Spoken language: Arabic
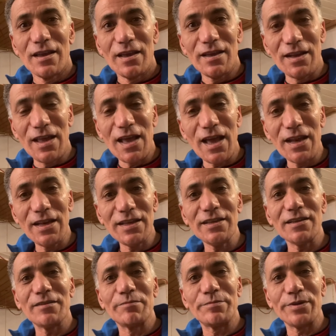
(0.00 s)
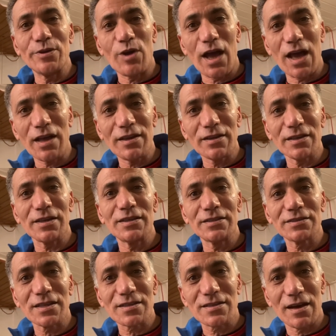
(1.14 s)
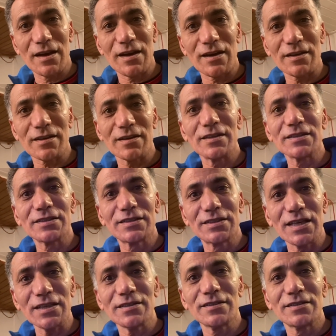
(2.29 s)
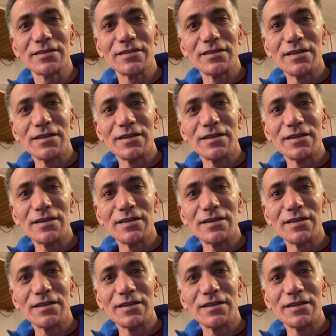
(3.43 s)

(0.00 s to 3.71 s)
الاهلي بيحقق انتصار ضد